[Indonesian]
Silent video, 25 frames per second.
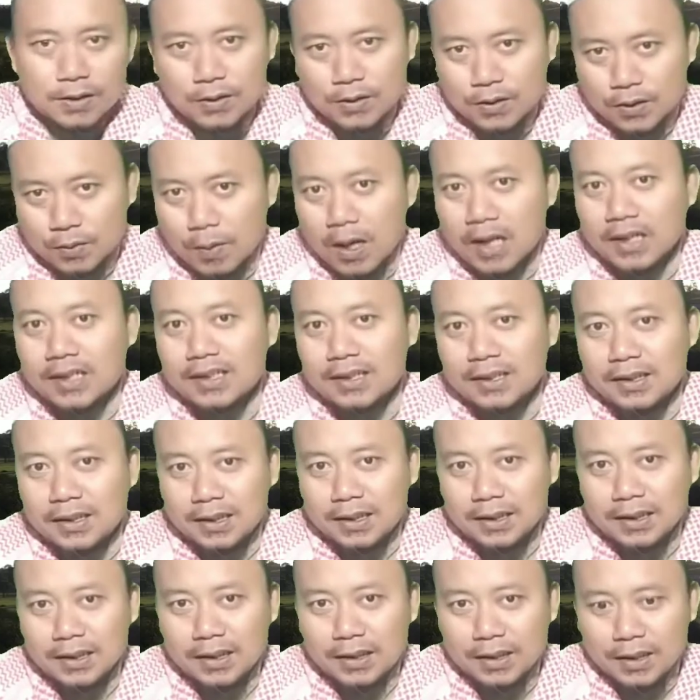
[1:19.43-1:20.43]
Semakin
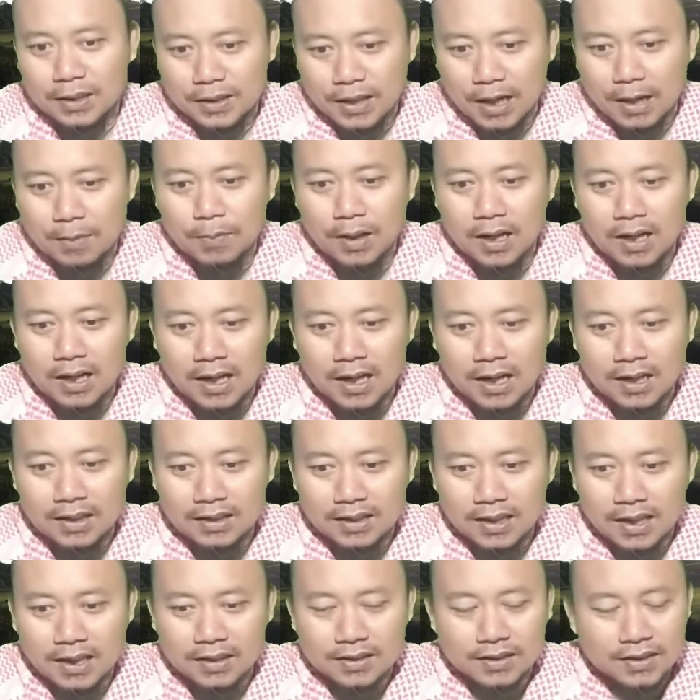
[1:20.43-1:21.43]
tinggi
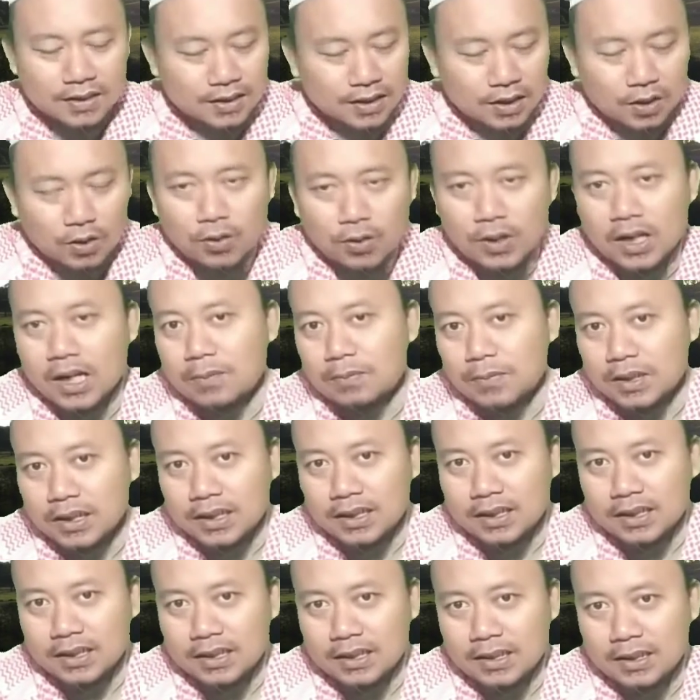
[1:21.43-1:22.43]
kesabaran yang seseorang
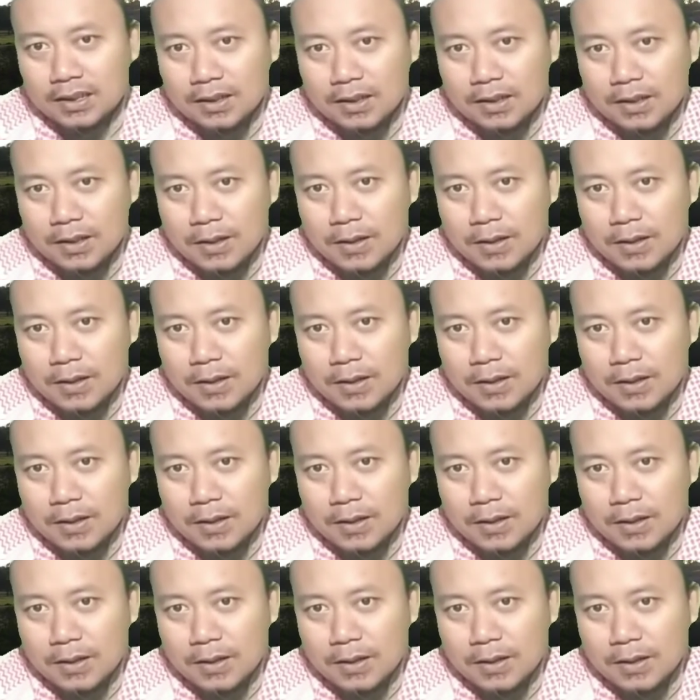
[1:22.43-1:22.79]
miliki,